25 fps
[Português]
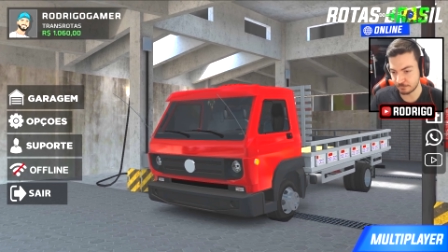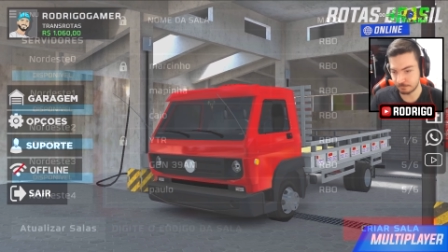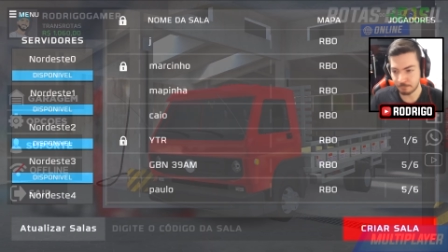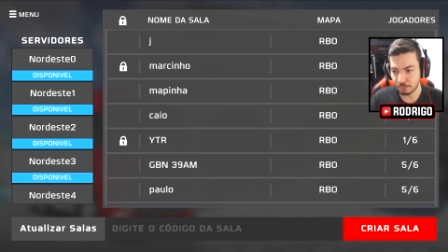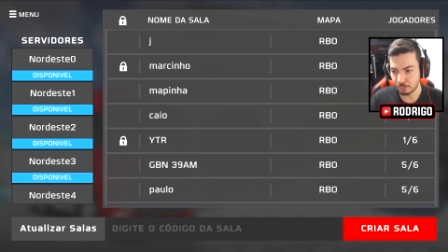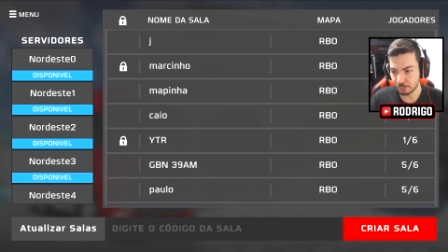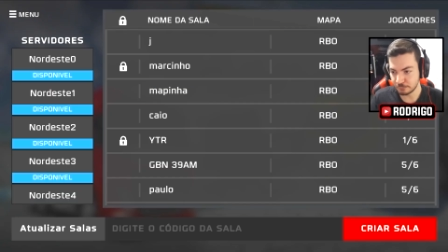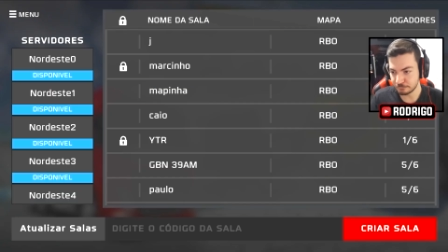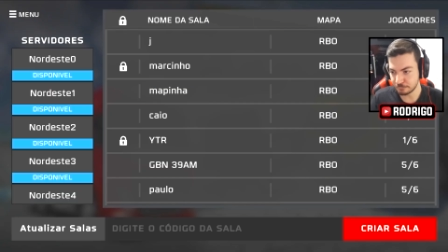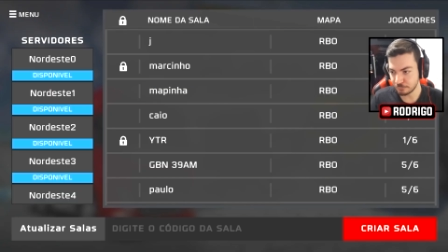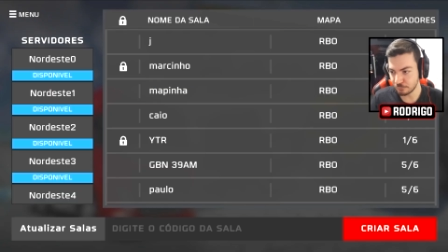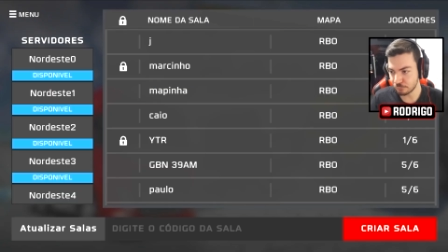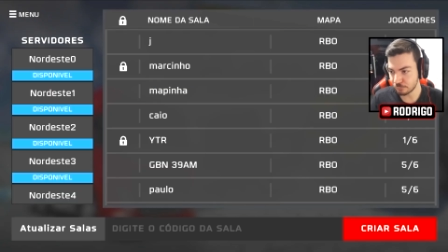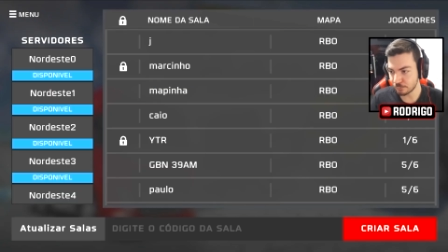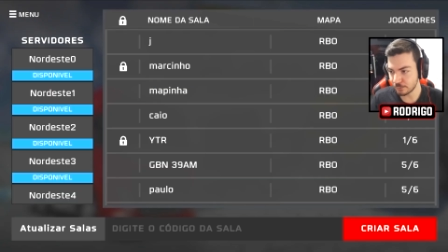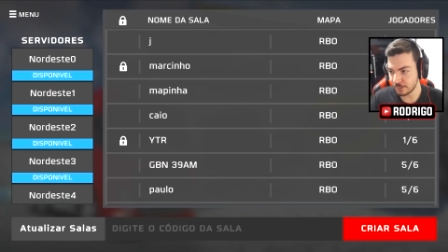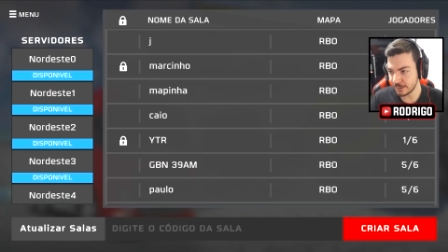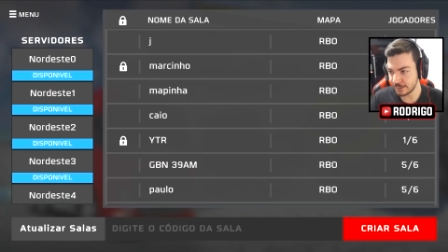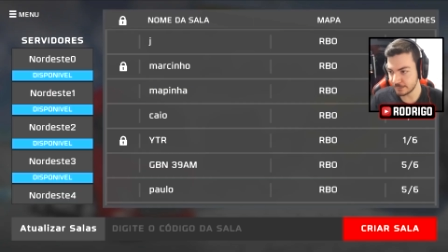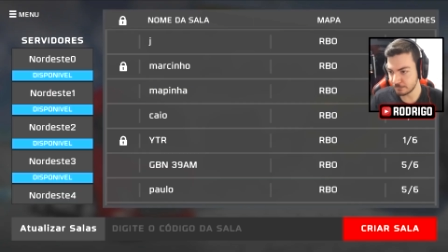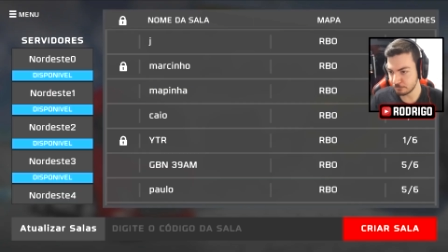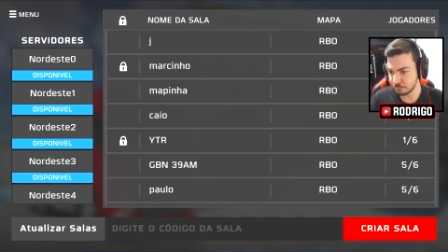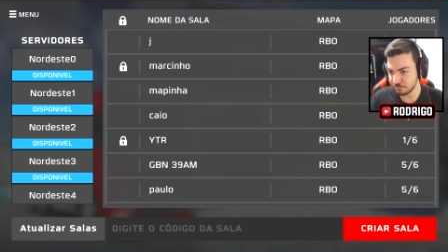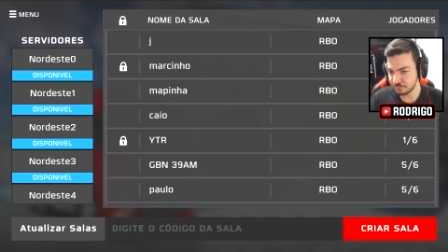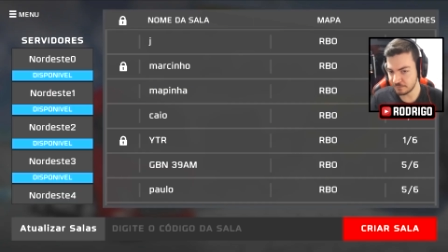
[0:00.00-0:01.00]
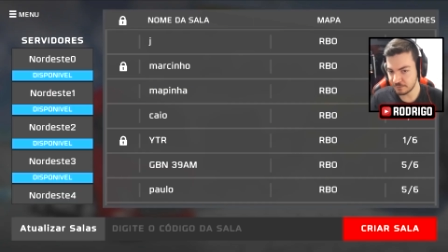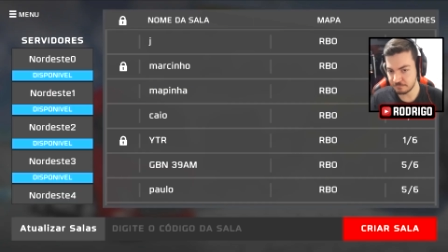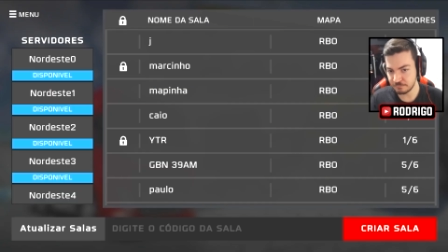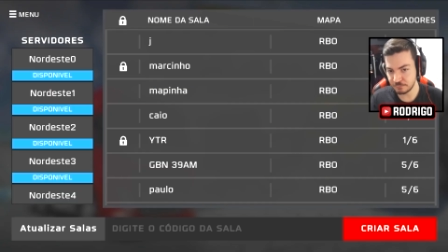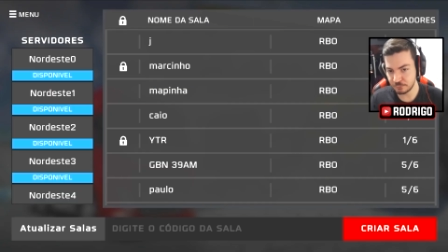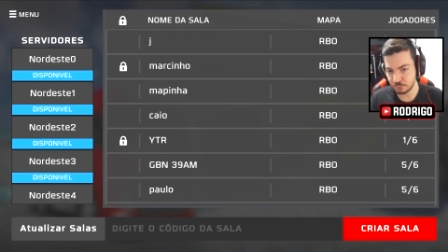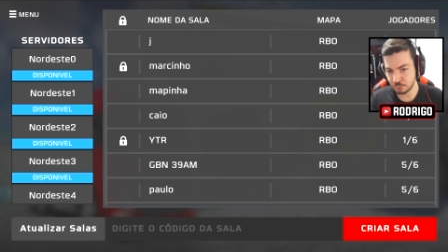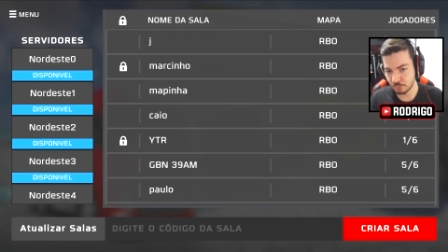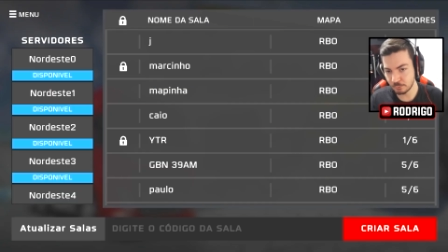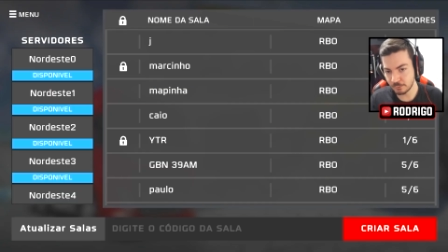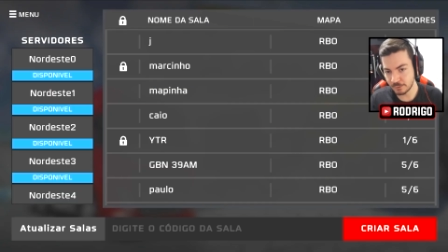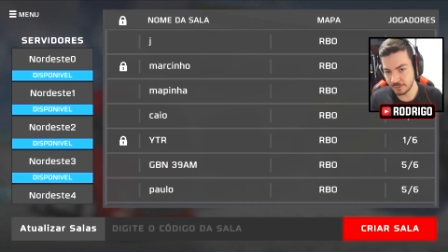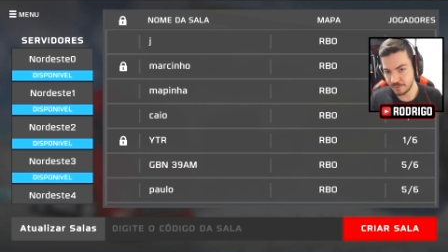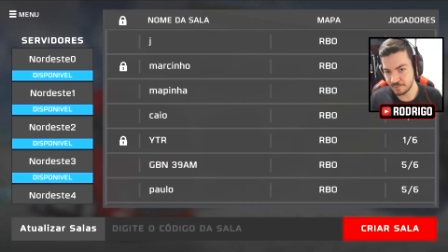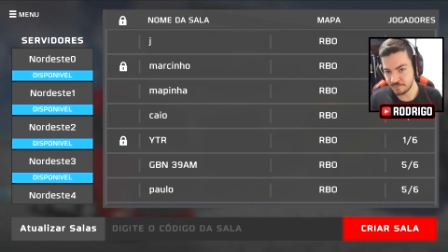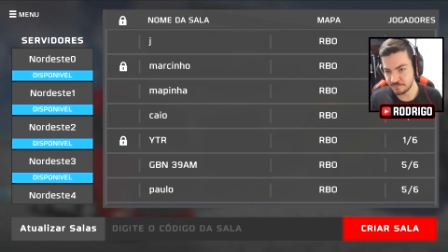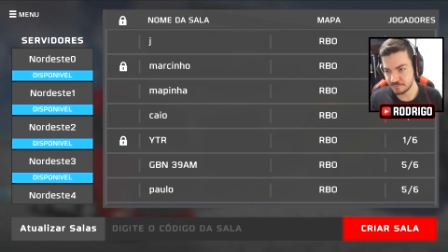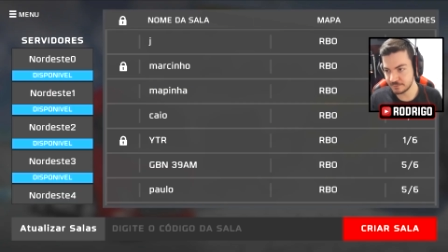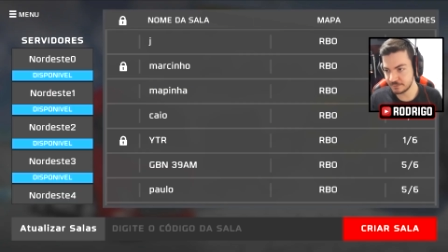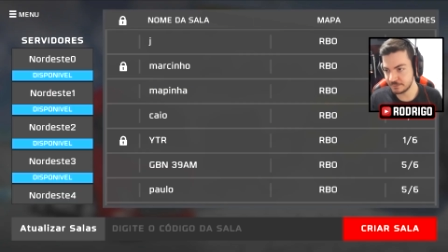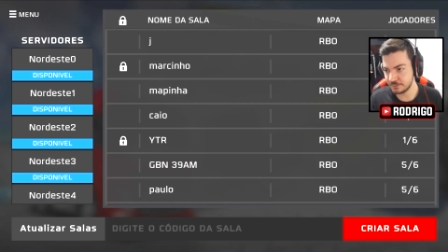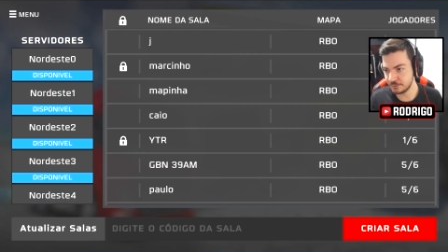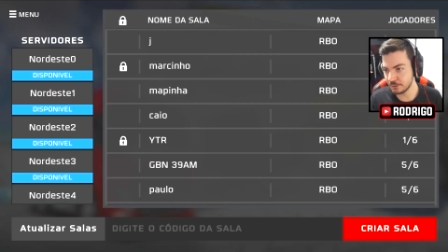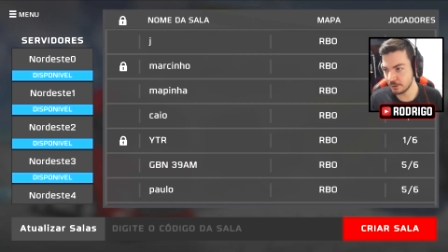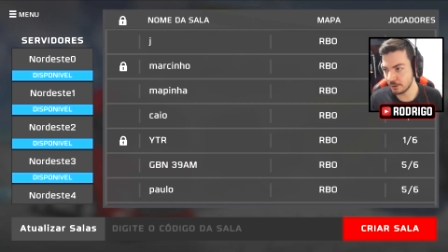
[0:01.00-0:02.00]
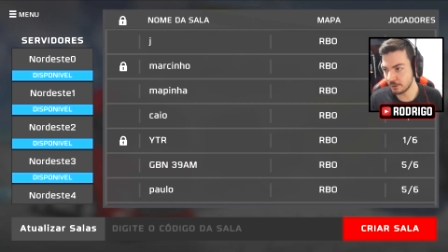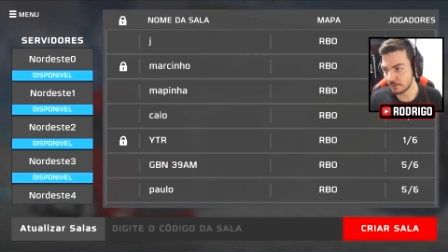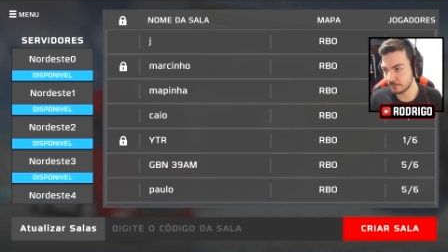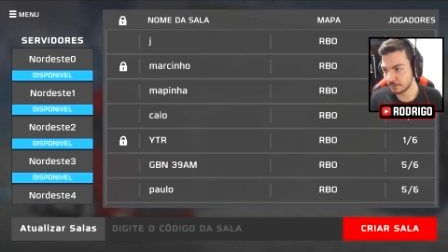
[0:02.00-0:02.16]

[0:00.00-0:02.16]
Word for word: Bom, eu vou escolher aqui o servidor, esse aqui, ó,